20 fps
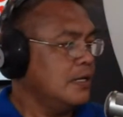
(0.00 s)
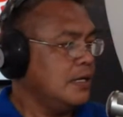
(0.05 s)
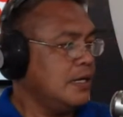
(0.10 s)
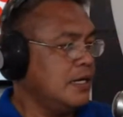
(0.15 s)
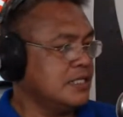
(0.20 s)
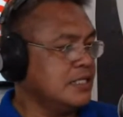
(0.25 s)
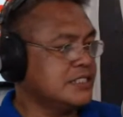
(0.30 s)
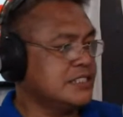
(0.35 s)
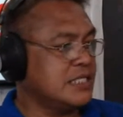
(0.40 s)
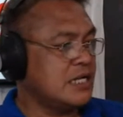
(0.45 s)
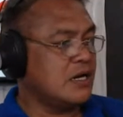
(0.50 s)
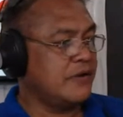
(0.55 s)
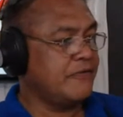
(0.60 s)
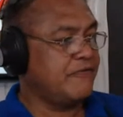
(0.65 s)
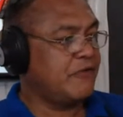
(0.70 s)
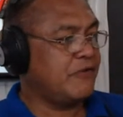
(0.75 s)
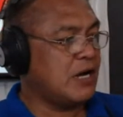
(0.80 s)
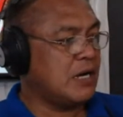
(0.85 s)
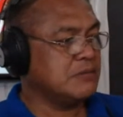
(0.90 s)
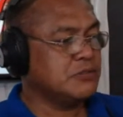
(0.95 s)
It is now
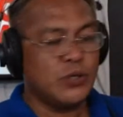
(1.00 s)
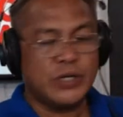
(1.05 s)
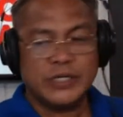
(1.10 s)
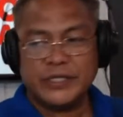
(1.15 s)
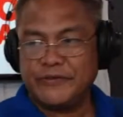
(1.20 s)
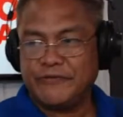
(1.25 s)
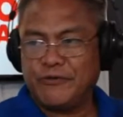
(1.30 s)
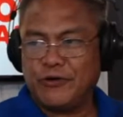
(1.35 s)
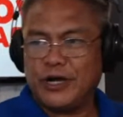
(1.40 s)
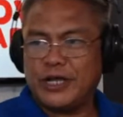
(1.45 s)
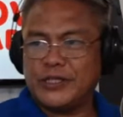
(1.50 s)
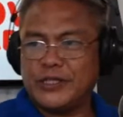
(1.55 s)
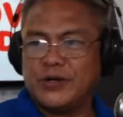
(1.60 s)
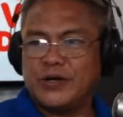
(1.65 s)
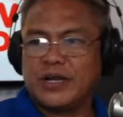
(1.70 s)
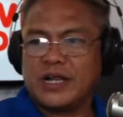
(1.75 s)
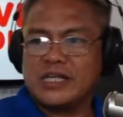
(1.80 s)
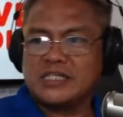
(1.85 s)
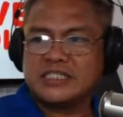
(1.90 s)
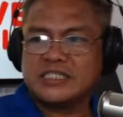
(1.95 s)
5.24 at ang
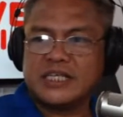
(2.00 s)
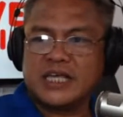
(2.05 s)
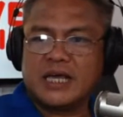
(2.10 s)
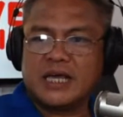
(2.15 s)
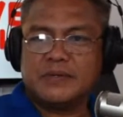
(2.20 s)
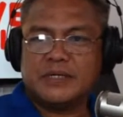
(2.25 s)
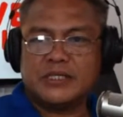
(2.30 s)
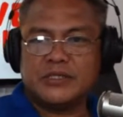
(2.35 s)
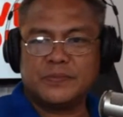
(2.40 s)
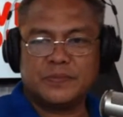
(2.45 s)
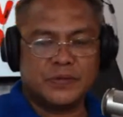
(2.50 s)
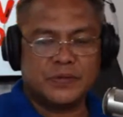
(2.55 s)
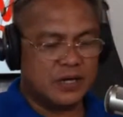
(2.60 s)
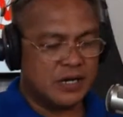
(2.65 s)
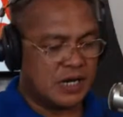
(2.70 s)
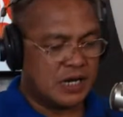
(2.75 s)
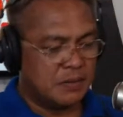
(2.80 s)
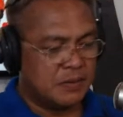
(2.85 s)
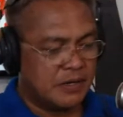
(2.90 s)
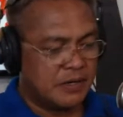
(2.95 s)
oras. Kinikihapan natin
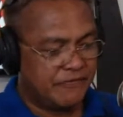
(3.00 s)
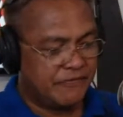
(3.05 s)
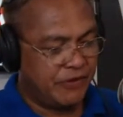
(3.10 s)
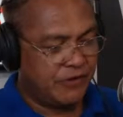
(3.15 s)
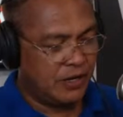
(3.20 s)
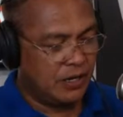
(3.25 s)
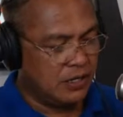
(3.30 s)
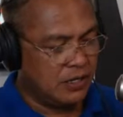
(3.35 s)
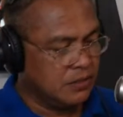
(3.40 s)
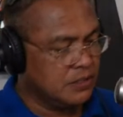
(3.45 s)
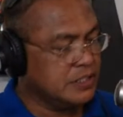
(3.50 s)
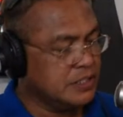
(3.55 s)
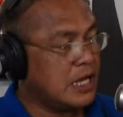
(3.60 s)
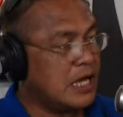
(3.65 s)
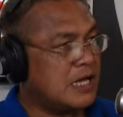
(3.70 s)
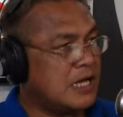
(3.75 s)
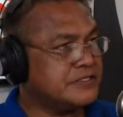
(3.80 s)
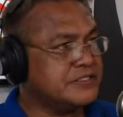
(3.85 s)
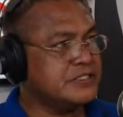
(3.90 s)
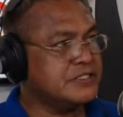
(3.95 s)
programang Feel Good
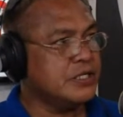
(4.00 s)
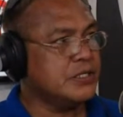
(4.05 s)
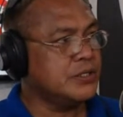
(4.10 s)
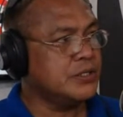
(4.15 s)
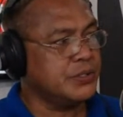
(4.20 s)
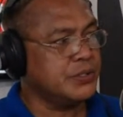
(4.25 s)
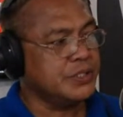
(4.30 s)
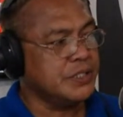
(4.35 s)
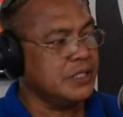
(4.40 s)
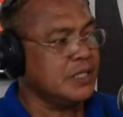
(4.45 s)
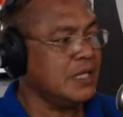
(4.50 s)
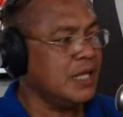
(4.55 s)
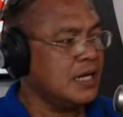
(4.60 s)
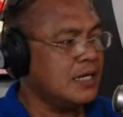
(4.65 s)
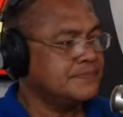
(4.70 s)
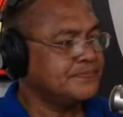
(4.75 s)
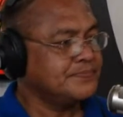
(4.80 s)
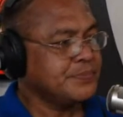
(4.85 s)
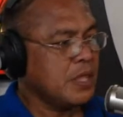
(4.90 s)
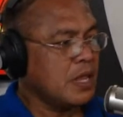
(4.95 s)
Afternoon
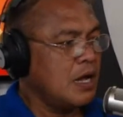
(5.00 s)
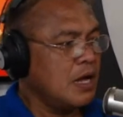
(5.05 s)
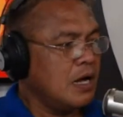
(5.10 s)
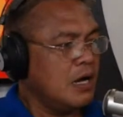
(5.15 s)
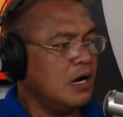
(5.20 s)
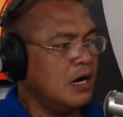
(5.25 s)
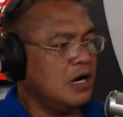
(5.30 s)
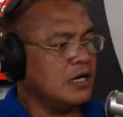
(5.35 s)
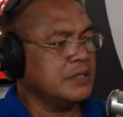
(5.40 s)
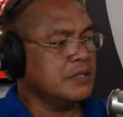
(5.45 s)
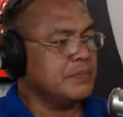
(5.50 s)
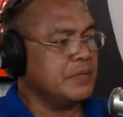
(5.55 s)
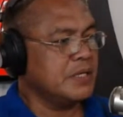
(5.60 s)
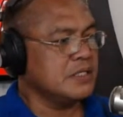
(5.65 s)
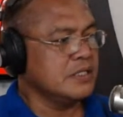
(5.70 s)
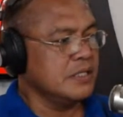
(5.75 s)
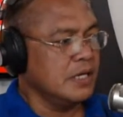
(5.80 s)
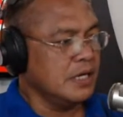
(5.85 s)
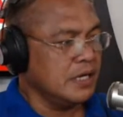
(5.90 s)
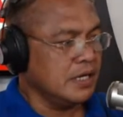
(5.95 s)
on a
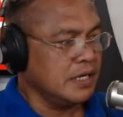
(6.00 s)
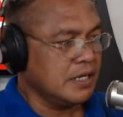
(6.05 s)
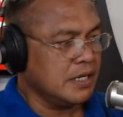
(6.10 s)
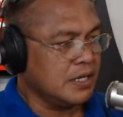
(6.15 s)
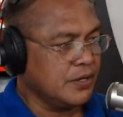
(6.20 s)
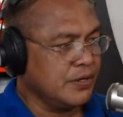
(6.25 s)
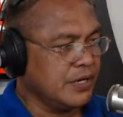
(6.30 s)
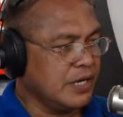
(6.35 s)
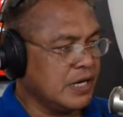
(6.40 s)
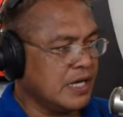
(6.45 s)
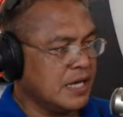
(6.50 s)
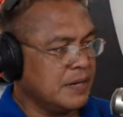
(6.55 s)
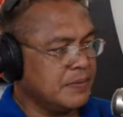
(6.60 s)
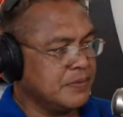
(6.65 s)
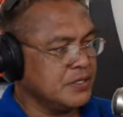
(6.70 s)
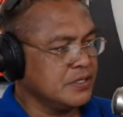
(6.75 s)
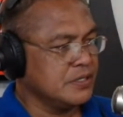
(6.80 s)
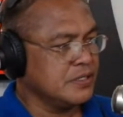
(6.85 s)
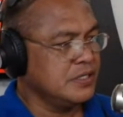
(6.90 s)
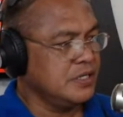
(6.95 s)
Monday. Kung lang
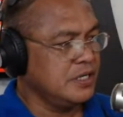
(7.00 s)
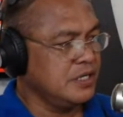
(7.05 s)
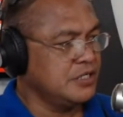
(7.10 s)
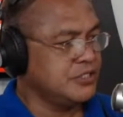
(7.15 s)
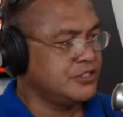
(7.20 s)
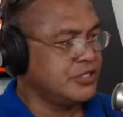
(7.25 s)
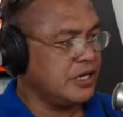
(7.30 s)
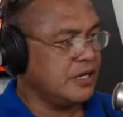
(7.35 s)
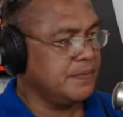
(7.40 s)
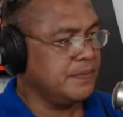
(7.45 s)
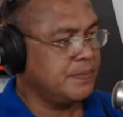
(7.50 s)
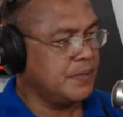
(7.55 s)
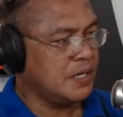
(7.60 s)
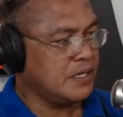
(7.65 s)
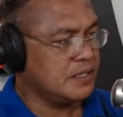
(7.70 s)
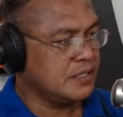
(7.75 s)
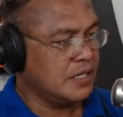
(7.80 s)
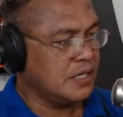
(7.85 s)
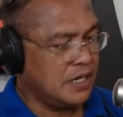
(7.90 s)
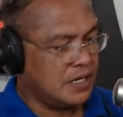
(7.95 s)
kihapan yung DJ
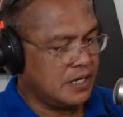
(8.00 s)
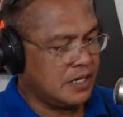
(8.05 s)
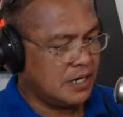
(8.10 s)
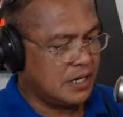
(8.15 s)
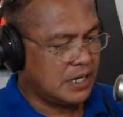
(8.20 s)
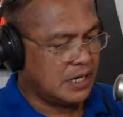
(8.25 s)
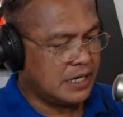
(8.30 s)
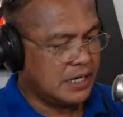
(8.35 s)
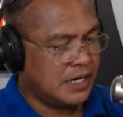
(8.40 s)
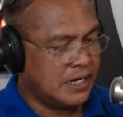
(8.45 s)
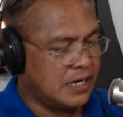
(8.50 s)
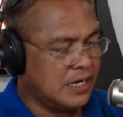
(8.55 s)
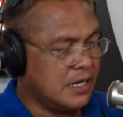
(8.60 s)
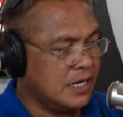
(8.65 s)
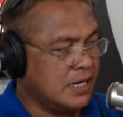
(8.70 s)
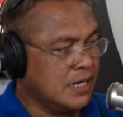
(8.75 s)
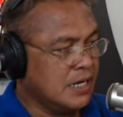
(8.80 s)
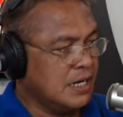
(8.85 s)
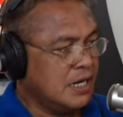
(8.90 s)
Ben Harhar.